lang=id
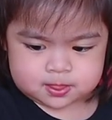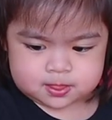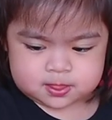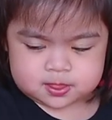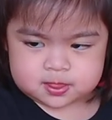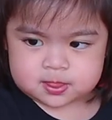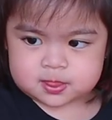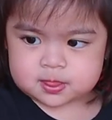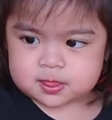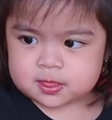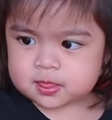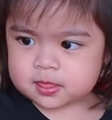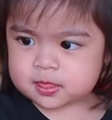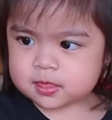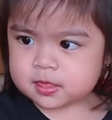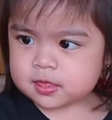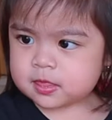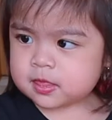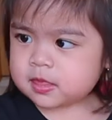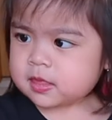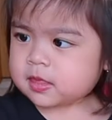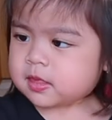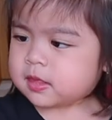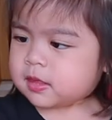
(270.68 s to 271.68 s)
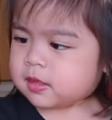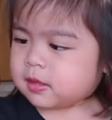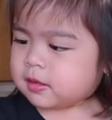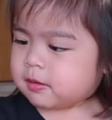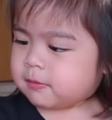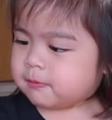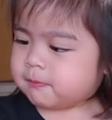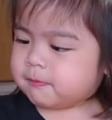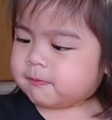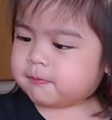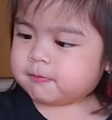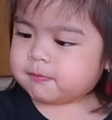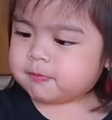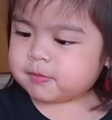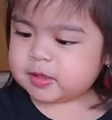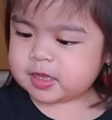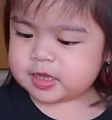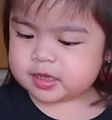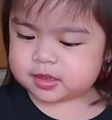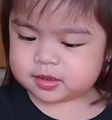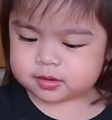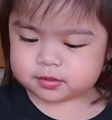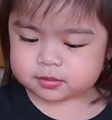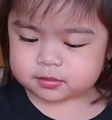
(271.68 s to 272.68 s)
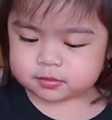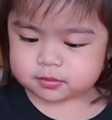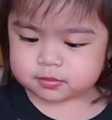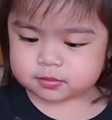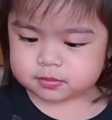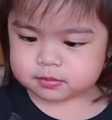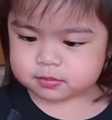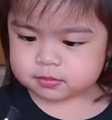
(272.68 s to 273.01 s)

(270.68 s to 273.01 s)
hmm, put di pipi